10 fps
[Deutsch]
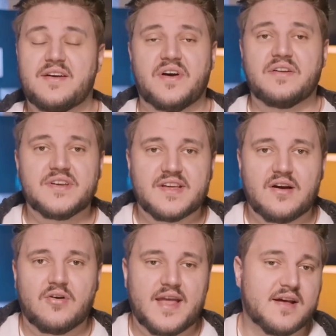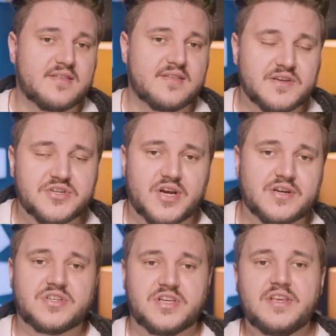erfahren wir das auch erst in
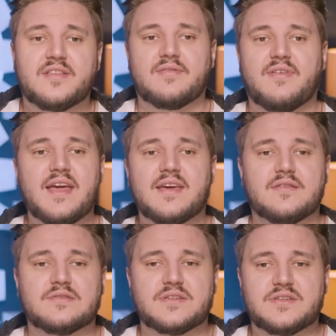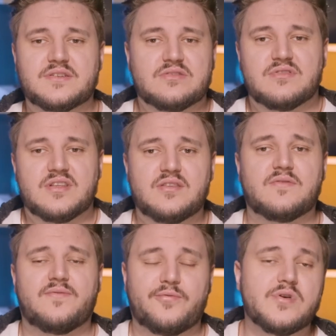Shang-Chi 2 und äh, nicht
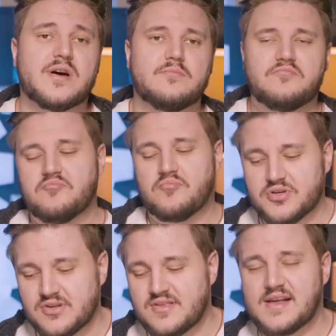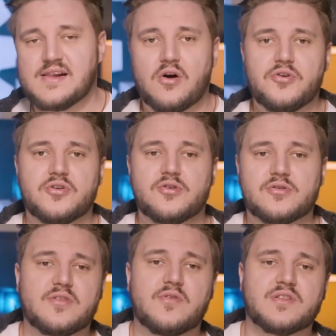früher. Potenziell auch noch in
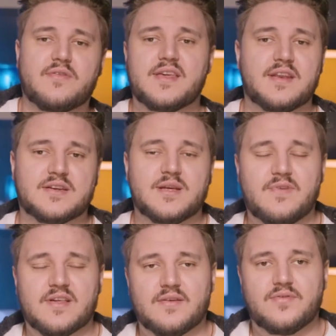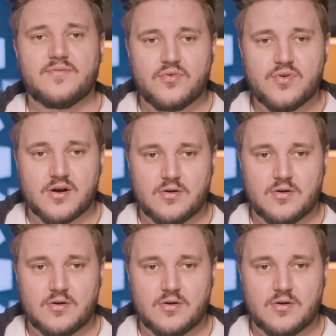Doctor Strange 2, je nachdem, was davon früher